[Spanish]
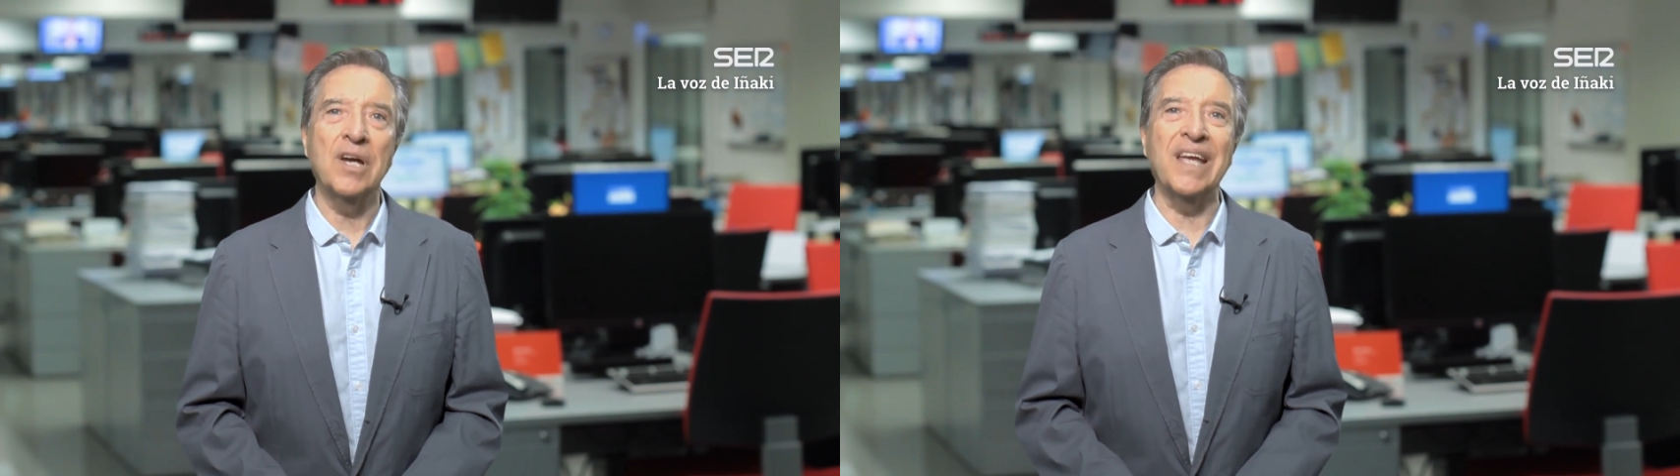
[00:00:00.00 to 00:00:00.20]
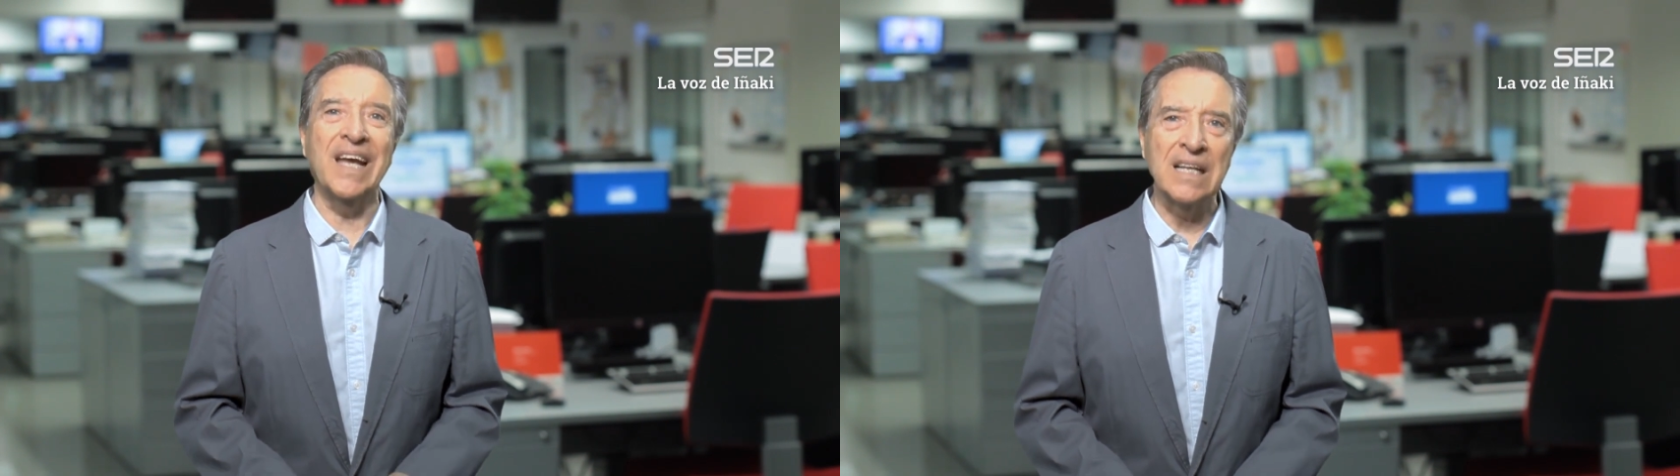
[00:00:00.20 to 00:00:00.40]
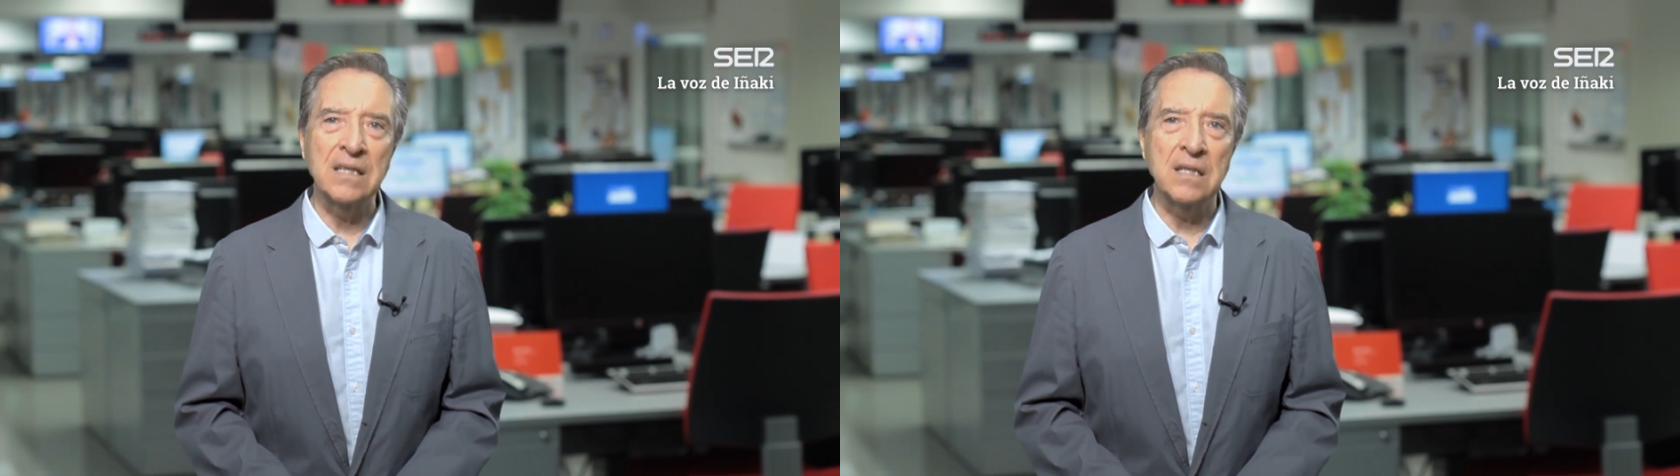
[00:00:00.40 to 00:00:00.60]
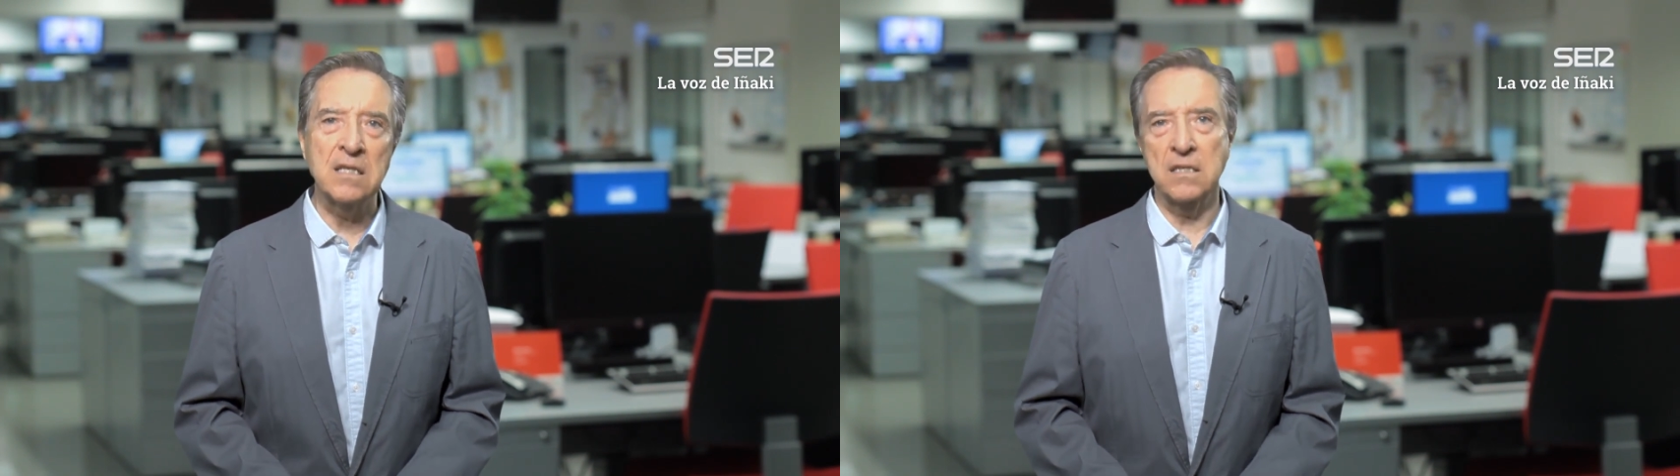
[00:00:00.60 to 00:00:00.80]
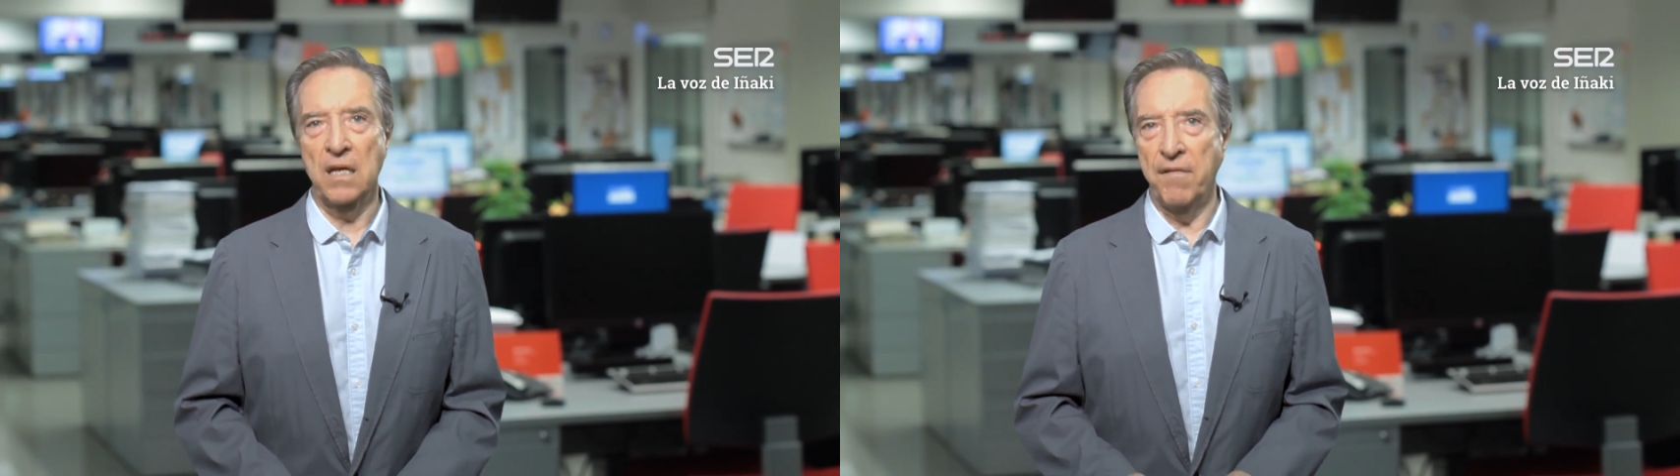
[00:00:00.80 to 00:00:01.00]

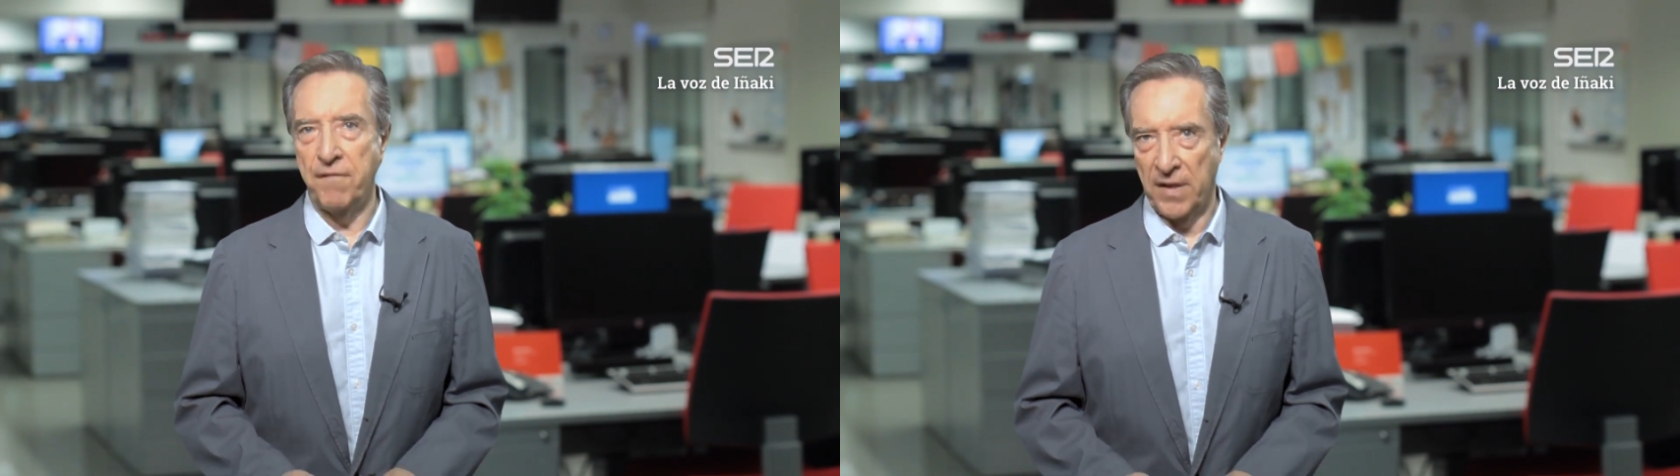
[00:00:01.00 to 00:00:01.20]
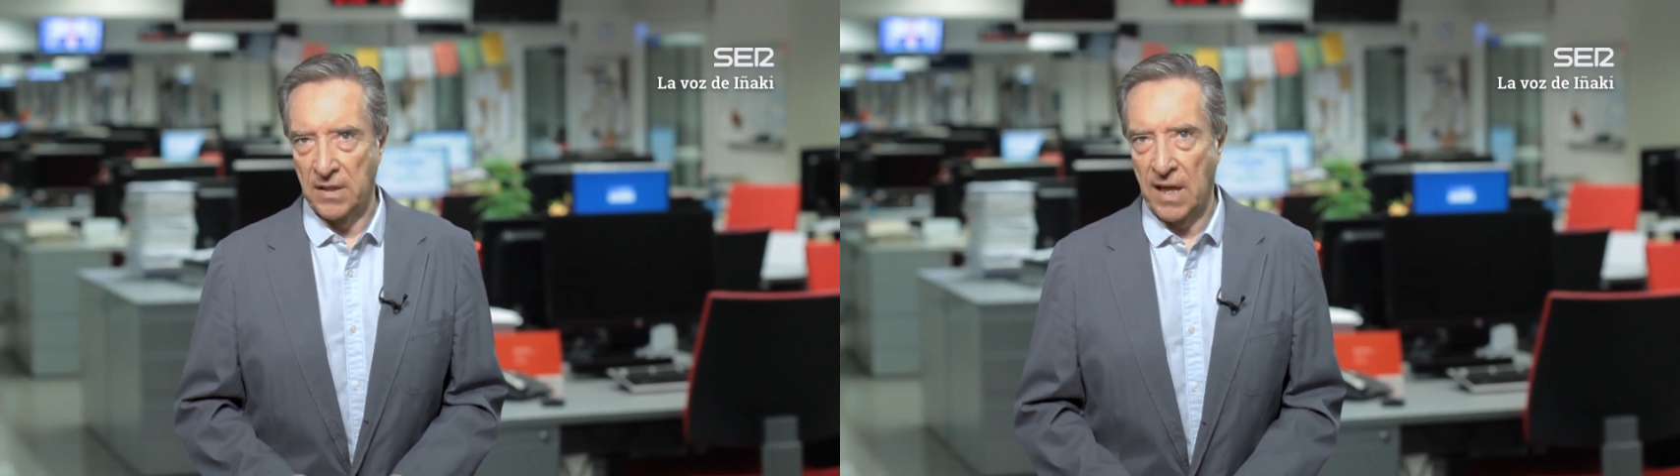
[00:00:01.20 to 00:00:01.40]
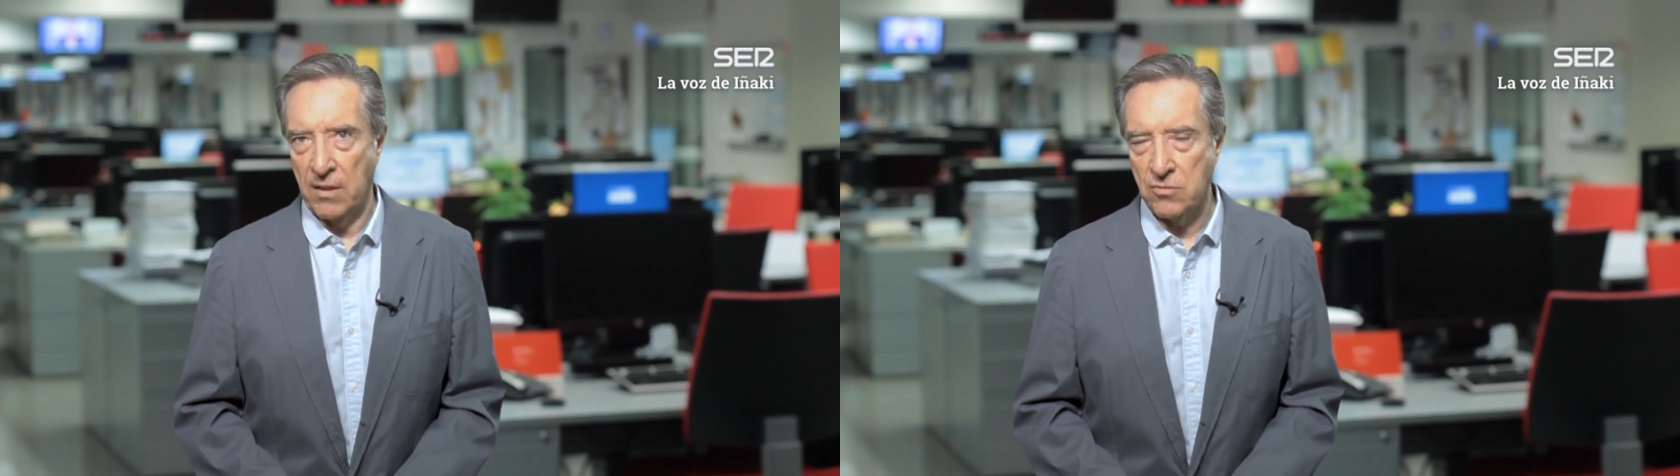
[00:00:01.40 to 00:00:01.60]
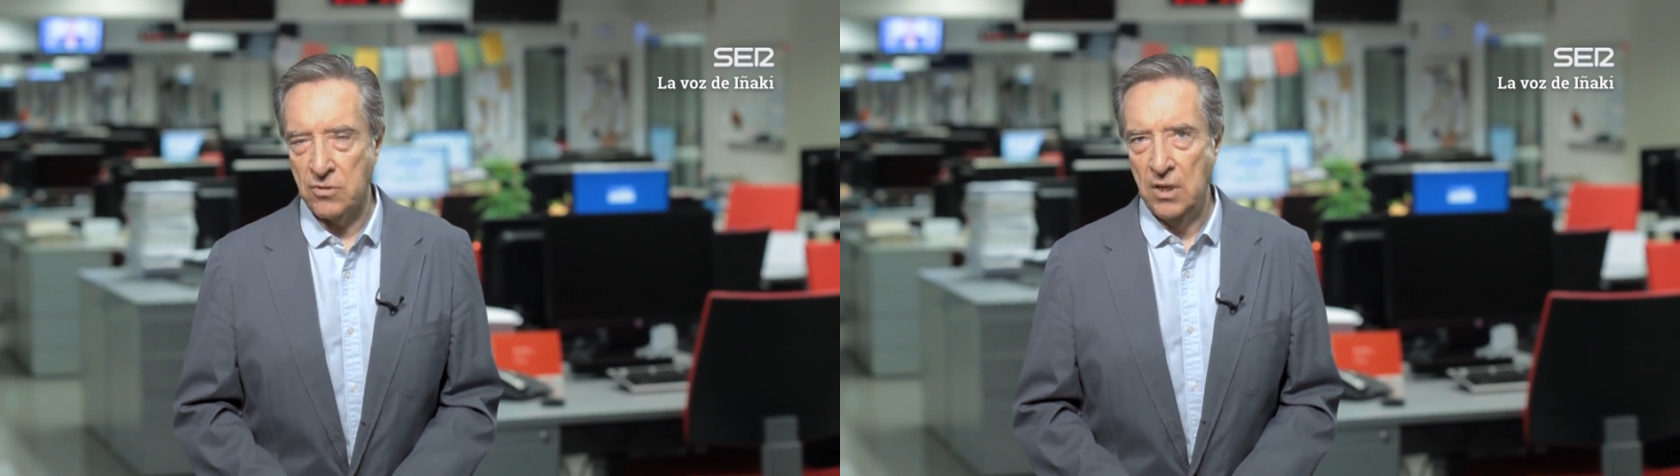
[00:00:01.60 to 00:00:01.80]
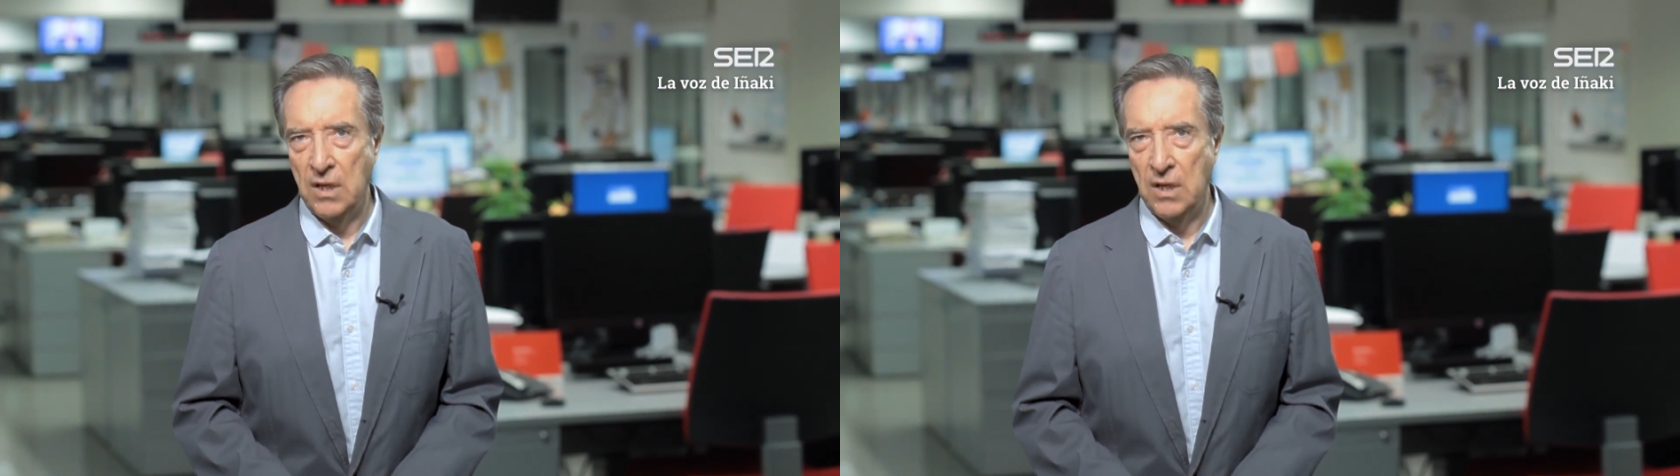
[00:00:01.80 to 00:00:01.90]
gigantes enfrentados.